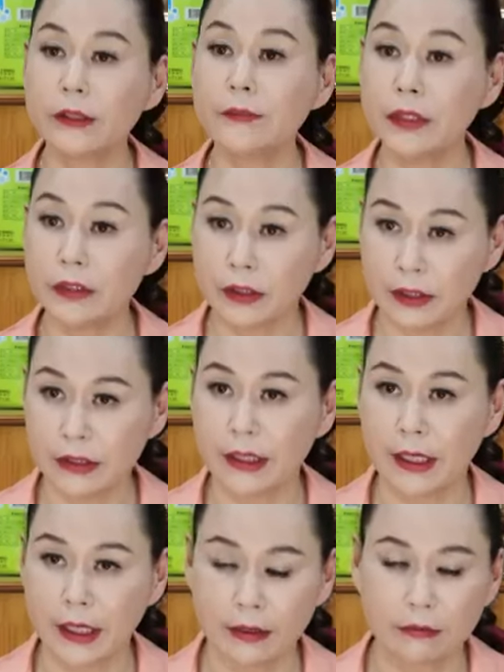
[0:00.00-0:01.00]
김여정이죠,
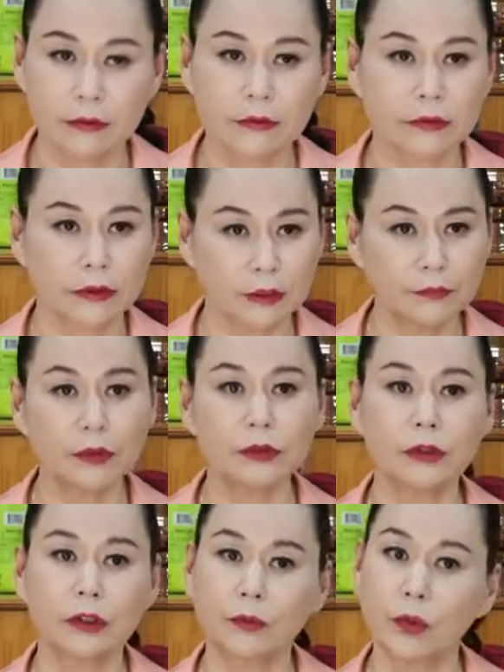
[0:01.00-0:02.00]
걔가. 응.
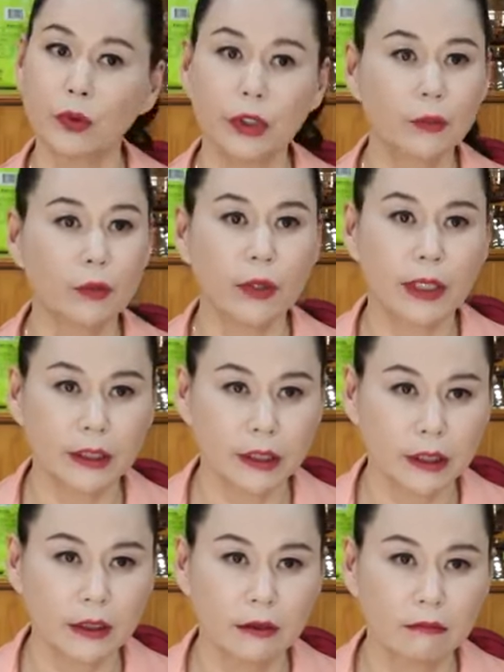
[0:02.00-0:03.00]
김여정이를 볼 게 뭐가 있니?
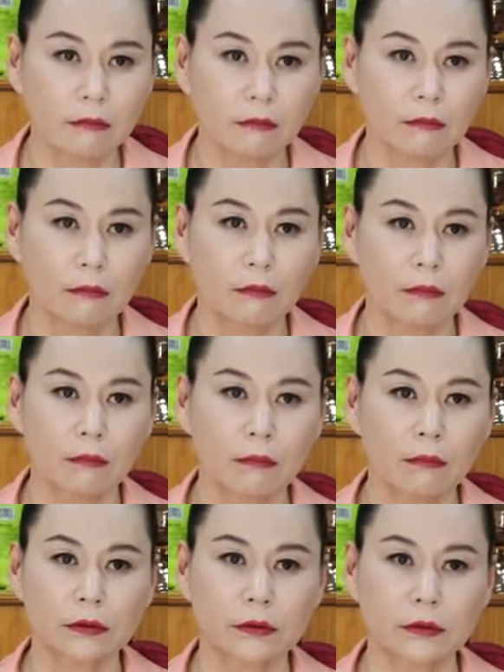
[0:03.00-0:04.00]

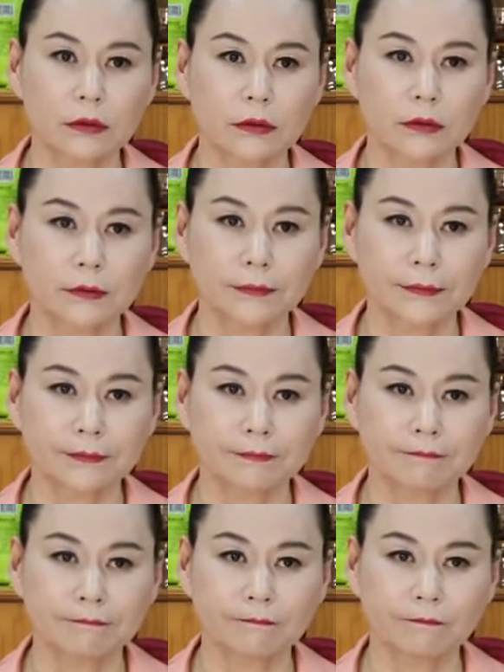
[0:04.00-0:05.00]
남자였으면
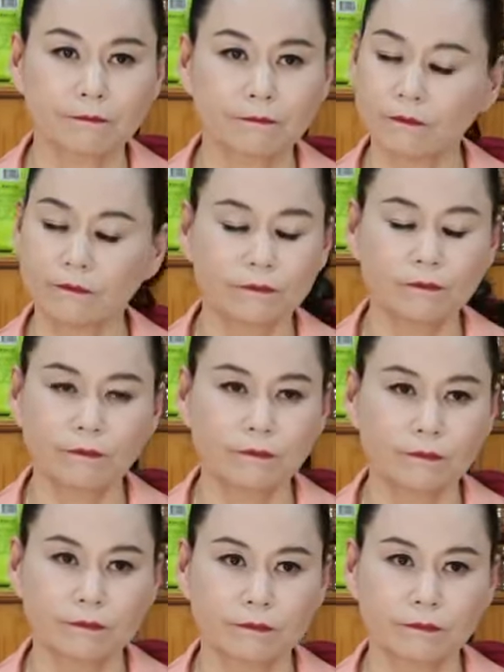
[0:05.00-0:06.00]
달랐을까 응.
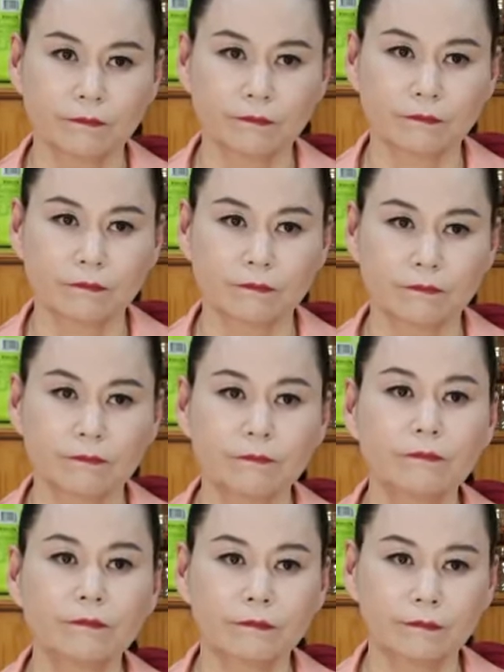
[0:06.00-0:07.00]
음. 남자만?
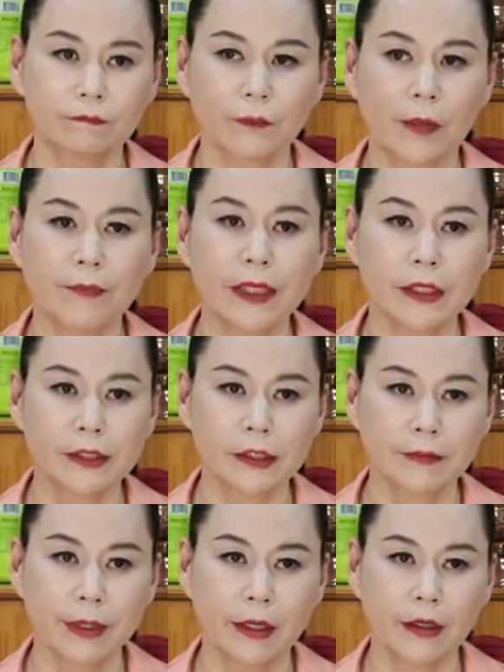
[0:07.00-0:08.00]
응. 음.
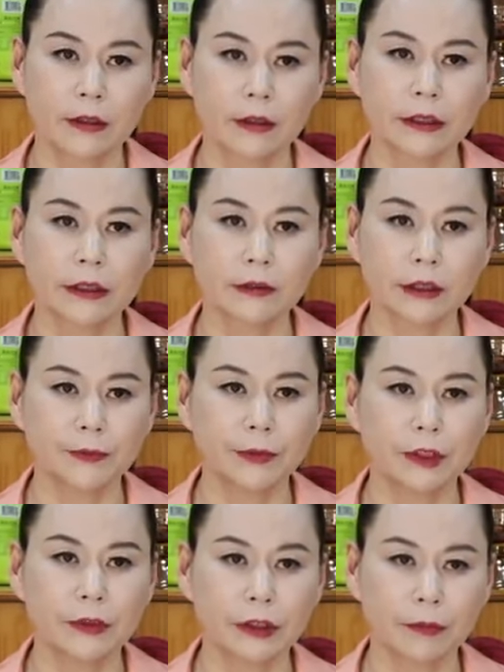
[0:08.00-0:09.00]
남자였으면 지금
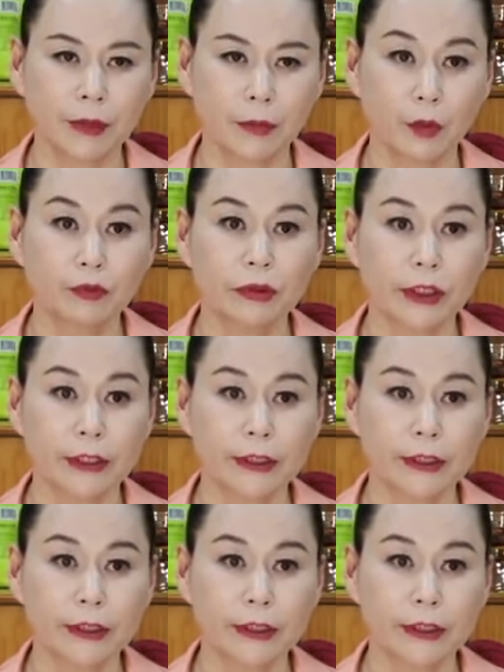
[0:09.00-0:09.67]
김정은 옆에 못 붙어